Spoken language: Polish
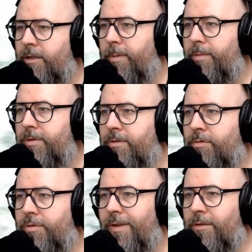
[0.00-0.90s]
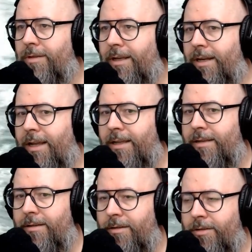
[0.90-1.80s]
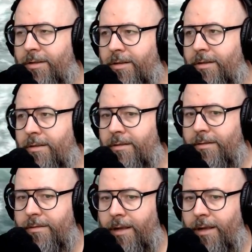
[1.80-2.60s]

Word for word: Co to ma być? Kuźwa to ta gra od tych